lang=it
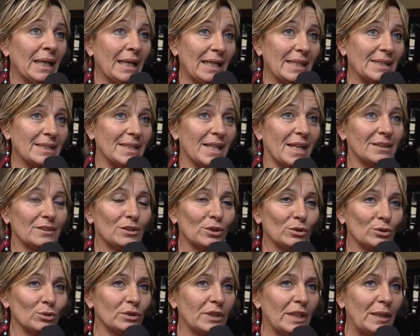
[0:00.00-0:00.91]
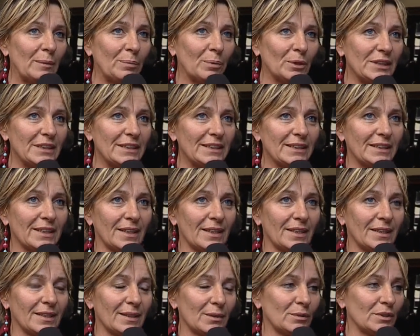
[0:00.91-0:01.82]
Esatto, tutte le
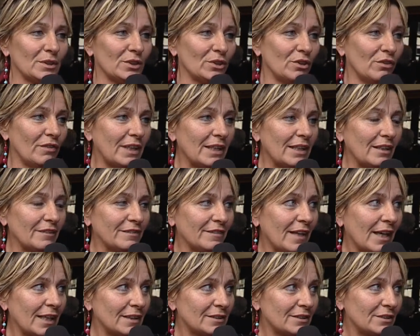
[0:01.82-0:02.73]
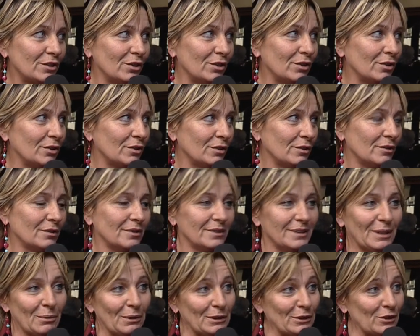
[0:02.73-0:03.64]
politiche che questo governo ha
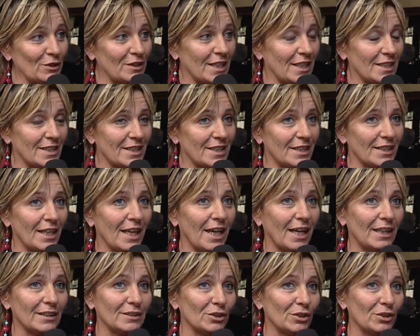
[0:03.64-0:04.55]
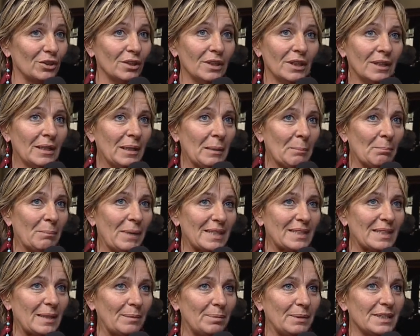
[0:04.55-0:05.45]
fatto da quando si è insediato
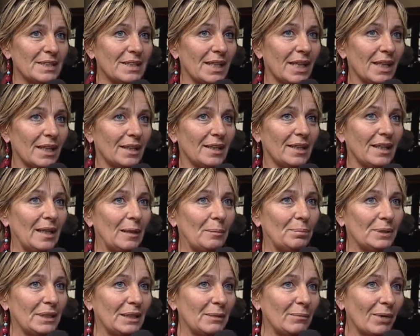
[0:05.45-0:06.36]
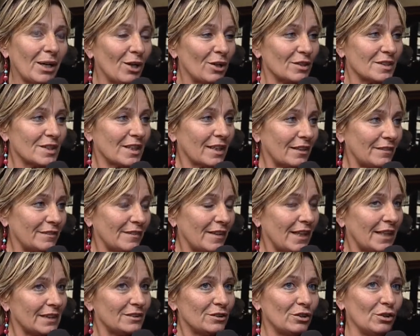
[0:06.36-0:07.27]
Basta pensare che la prima cosa che ha
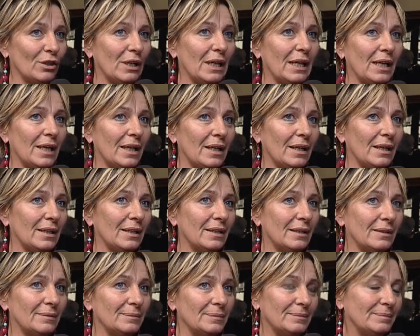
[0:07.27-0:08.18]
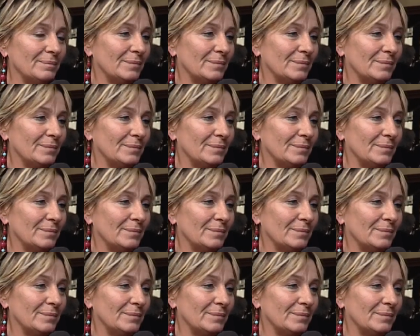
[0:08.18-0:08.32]
fatto ha